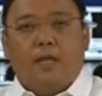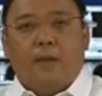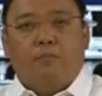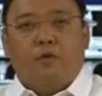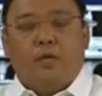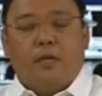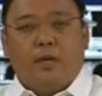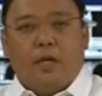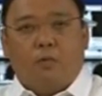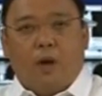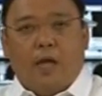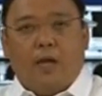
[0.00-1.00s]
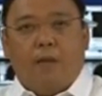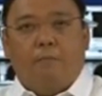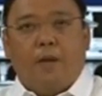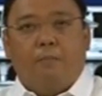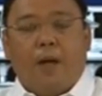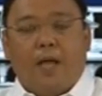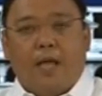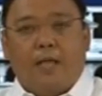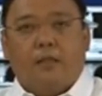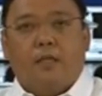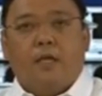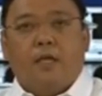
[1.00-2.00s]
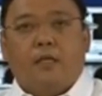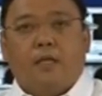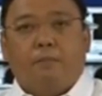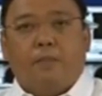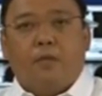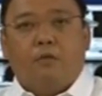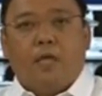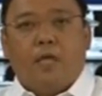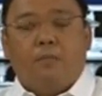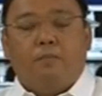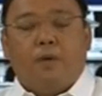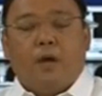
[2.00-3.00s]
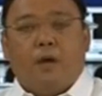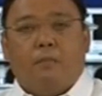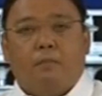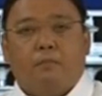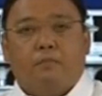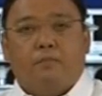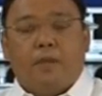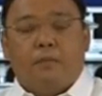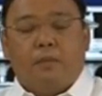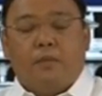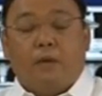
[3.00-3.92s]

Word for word: na hindi na po i-require ang pagbayad ng POA e um,